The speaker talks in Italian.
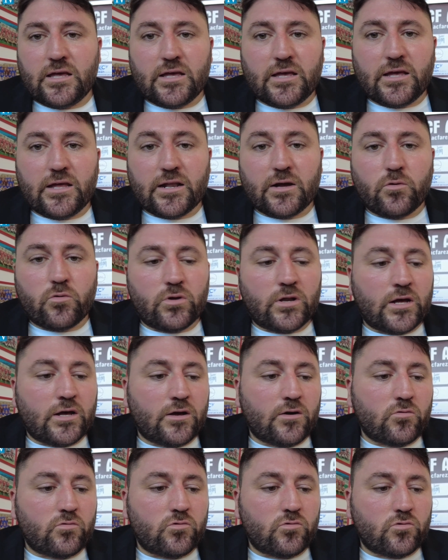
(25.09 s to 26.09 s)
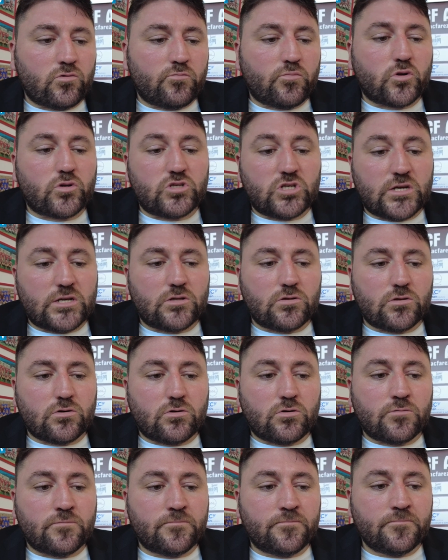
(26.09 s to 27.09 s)
era una, un, un,
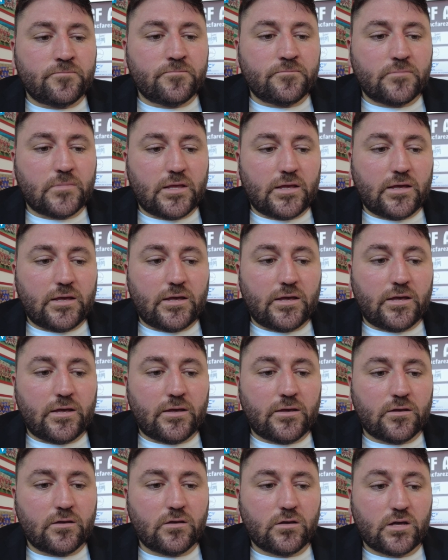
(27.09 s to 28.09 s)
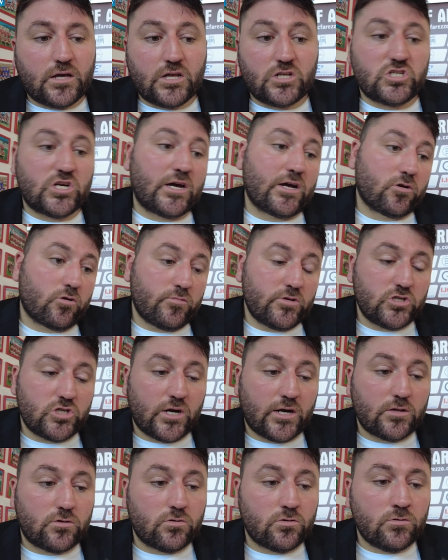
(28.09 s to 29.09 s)
progetto eh, che è già
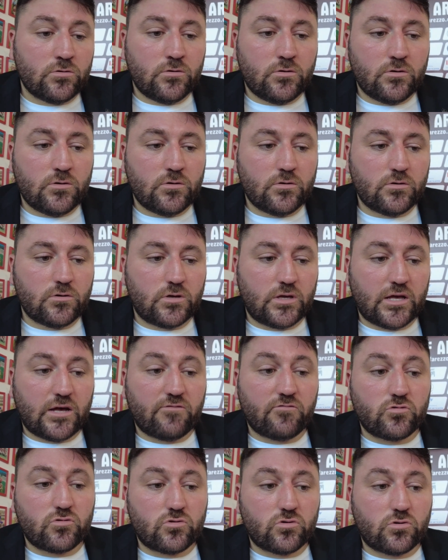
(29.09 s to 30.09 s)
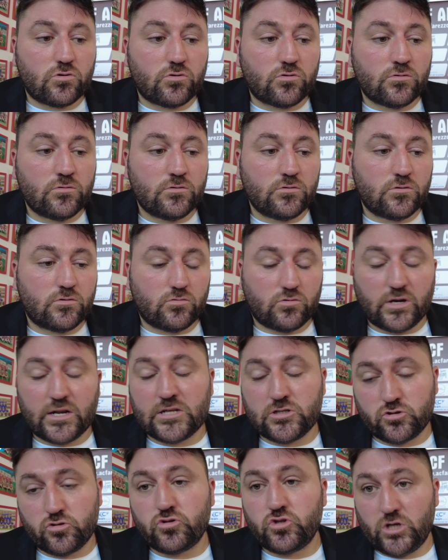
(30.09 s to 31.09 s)
cominciato e ha avuto un
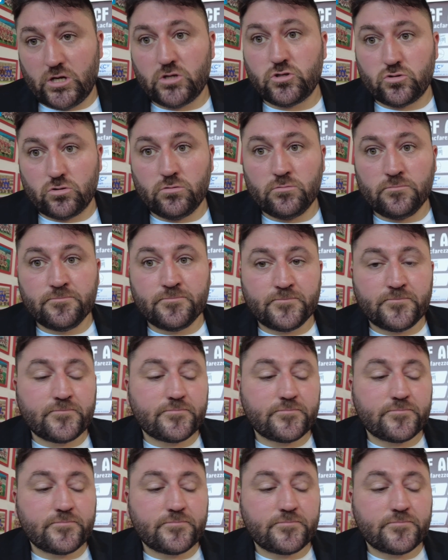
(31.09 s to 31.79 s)
gran successo